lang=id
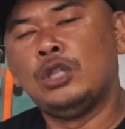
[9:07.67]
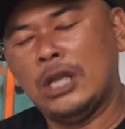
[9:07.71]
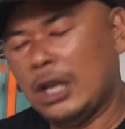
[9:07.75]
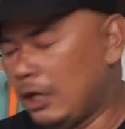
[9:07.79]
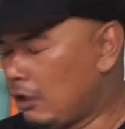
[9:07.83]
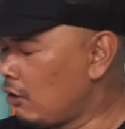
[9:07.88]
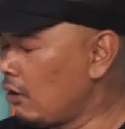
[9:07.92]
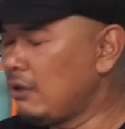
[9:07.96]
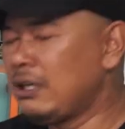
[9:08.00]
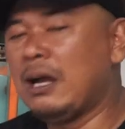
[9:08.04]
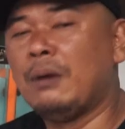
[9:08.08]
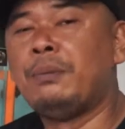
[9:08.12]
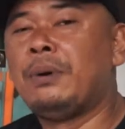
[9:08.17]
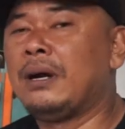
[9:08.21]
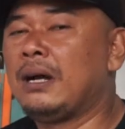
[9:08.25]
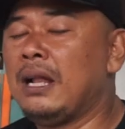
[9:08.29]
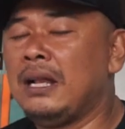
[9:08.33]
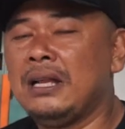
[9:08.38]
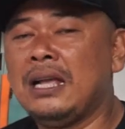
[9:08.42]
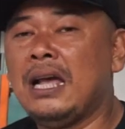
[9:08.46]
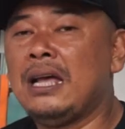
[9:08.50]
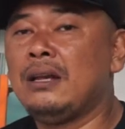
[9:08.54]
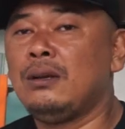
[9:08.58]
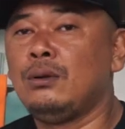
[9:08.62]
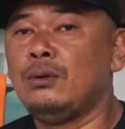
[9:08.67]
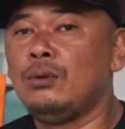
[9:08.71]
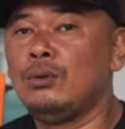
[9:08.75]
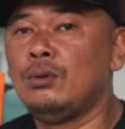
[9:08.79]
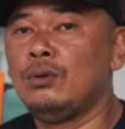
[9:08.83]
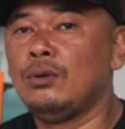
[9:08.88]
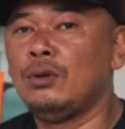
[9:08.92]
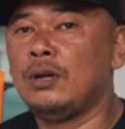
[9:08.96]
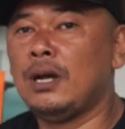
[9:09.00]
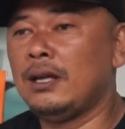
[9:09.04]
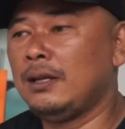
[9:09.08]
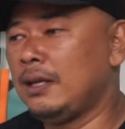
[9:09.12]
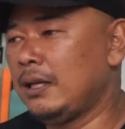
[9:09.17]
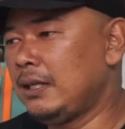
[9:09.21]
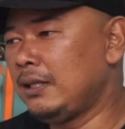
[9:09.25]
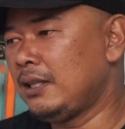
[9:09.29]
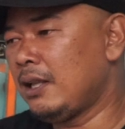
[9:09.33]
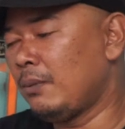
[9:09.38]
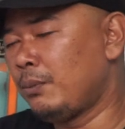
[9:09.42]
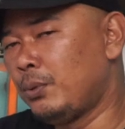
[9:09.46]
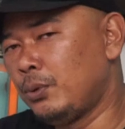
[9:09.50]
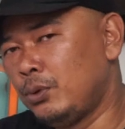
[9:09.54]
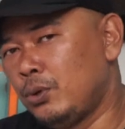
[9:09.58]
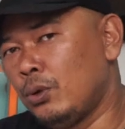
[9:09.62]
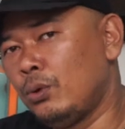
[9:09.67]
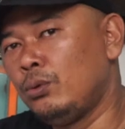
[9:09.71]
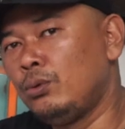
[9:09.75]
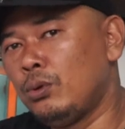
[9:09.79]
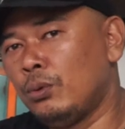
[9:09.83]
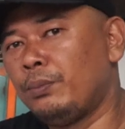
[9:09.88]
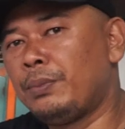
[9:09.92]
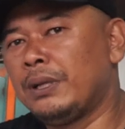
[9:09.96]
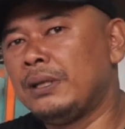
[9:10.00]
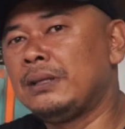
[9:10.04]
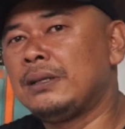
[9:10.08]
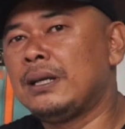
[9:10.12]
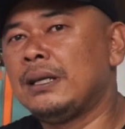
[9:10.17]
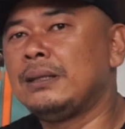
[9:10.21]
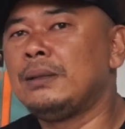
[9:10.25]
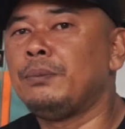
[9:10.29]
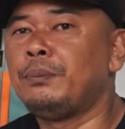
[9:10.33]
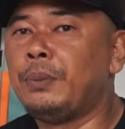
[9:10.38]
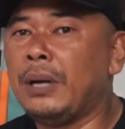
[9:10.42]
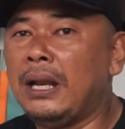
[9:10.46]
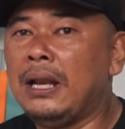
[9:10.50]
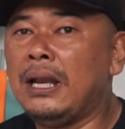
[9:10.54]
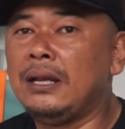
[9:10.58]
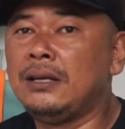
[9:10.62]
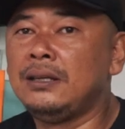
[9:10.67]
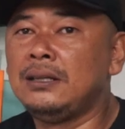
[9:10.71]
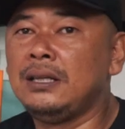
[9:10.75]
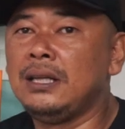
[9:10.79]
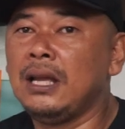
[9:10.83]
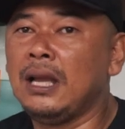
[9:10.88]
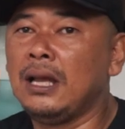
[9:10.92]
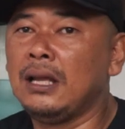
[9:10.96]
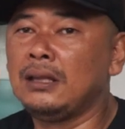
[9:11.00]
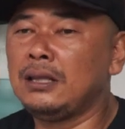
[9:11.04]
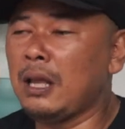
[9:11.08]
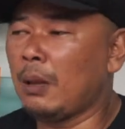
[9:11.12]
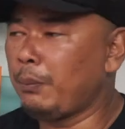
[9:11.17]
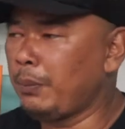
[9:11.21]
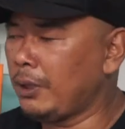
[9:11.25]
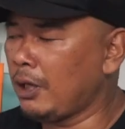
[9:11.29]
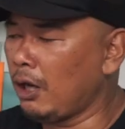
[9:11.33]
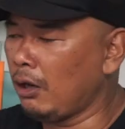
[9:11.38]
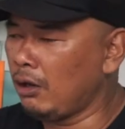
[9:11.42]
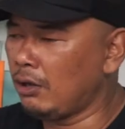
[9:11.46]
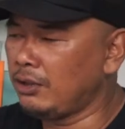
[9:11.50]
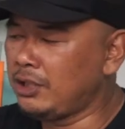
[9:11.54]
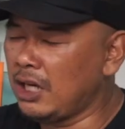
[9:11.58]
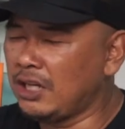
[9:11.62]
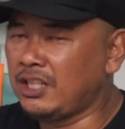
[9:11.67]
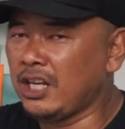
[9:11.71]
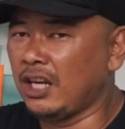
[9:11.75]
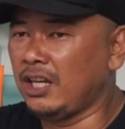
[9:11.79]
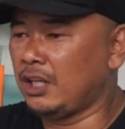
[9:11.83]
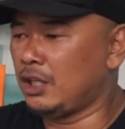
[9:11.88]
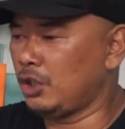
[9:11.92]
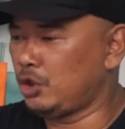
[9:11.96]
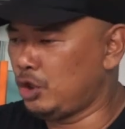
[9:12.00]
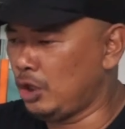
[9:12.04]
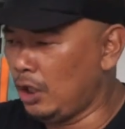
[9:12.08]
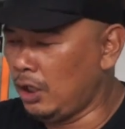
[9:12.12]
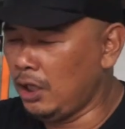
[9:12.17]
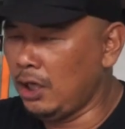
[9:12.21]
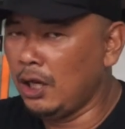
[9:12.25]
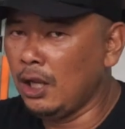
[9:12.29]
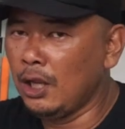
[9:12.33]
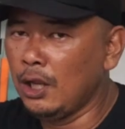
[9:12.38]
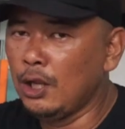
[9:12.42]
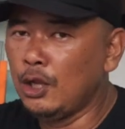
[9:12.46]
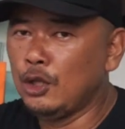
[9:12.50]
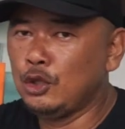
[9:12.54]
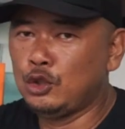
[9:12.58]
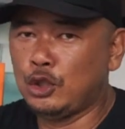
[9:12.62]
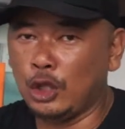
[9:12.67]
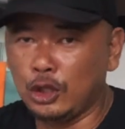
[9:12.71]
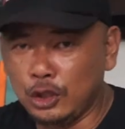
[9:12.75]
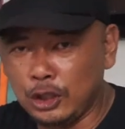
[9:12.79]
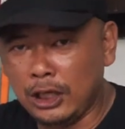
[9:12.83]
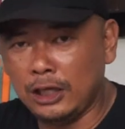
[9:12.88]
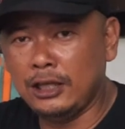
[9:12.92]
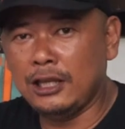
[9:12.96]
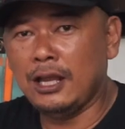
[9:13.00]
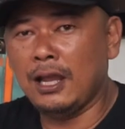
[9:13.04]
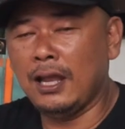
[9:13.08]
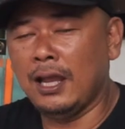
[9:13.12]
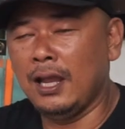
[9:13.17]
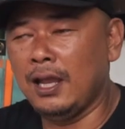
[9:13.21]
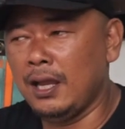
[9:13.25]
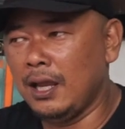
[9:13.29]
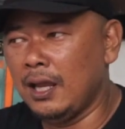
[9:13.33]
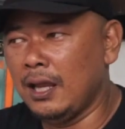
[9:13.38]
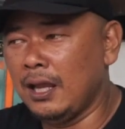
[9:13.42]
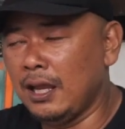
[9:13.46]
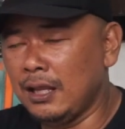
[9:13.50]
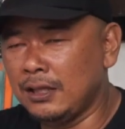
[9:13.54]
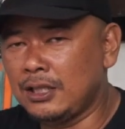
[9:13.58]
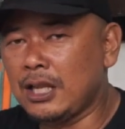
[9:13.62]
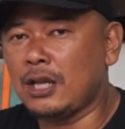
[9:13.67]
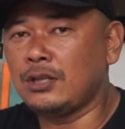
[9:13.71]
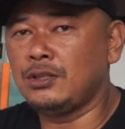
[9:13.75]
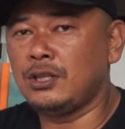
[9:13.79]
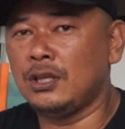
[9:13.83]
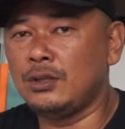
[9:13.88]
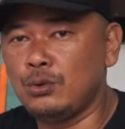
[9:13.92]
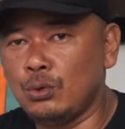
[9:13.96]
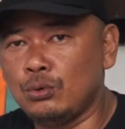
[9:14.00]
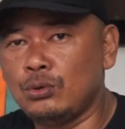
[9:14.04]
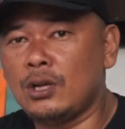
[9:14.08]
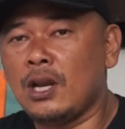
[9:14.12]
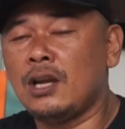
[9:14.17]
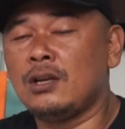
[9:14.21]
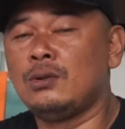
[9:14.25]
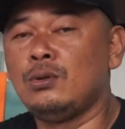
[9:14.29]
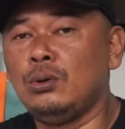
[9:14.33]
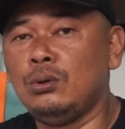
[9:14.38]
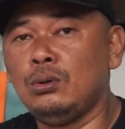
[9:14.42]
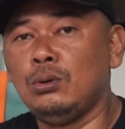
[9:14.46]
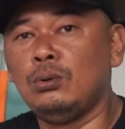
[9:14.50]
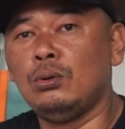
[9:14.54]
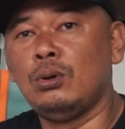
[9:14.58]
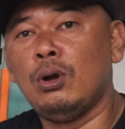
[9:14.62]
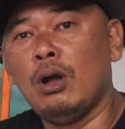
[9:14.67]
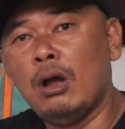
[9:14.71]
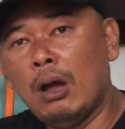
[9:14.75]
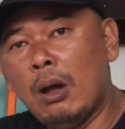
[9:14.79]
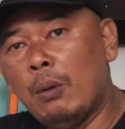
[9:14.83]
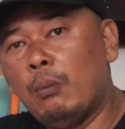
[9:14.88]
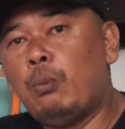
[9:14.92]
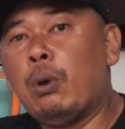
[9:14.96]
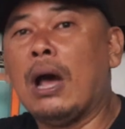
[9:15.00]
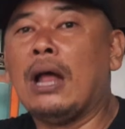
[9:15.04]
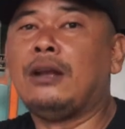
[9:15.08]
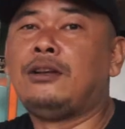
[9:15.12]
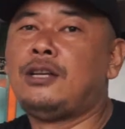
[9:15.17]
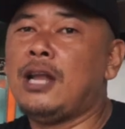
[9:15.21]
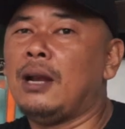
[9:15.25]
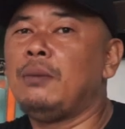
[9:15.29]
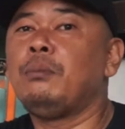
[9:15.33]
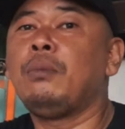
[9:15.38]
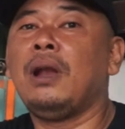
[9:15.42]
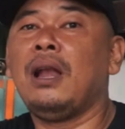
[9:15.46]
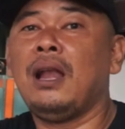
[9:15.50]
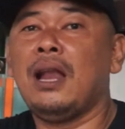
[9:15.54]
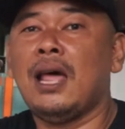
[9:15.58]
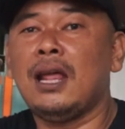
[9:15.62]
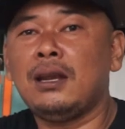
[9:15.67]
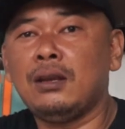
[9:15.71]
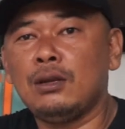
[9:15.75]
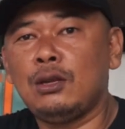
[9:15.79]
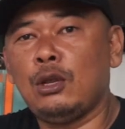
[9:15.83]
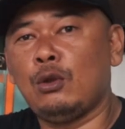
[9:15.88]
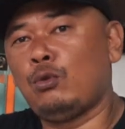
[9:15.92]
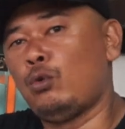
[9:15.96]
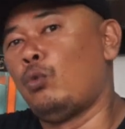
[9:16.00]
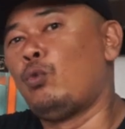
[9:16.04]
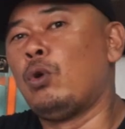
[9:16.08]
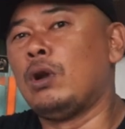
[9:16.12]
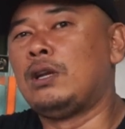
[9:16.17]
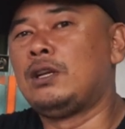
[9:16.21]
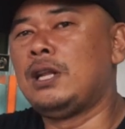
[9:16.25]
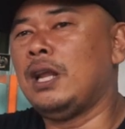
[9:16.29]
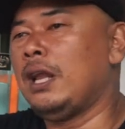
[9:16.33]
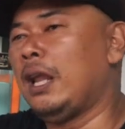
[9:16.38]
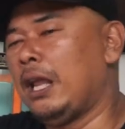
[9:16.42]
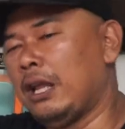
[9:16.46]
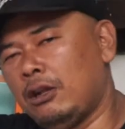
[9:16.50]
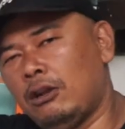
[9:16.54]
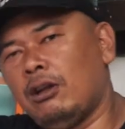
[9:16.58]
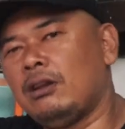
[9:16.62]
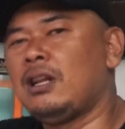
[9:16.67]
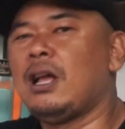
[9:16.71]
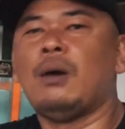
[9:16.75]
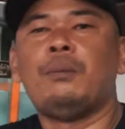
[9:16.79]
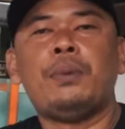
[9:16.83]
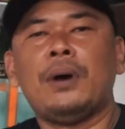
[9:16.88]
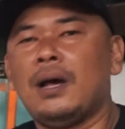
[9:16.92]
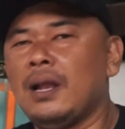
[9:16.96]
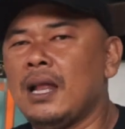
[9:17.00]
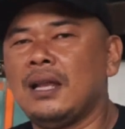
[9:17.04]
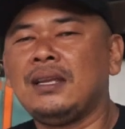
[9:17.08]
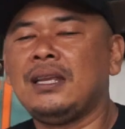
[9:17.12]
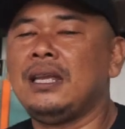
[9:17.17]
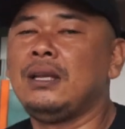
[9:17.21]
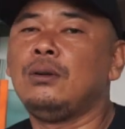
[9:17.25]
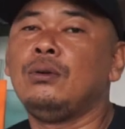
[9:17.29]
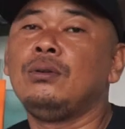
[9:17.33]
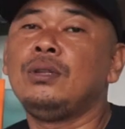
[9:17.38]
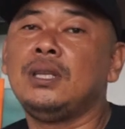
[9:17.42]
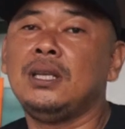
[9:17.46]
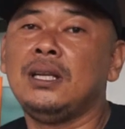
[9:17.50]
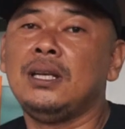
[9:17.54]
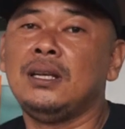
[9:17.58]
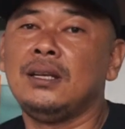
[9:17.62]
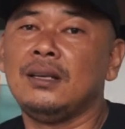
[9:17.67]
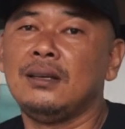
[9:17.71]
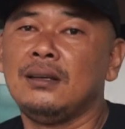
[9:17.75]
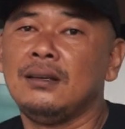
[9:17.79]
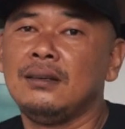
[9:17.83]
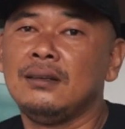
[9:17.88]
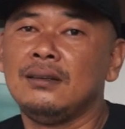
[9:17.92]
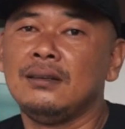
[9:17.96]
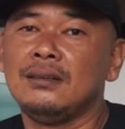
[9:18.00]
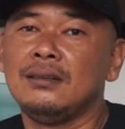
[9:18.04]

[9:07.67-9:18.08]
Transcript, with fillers: si ekor nggak bakal ngaruh karena kita butuh untuk ketebalan dia tapi kalau dia dari kecil jenteknya eh, cacing sutra dulu badan melar gede ekor nggak bakalan ngikutin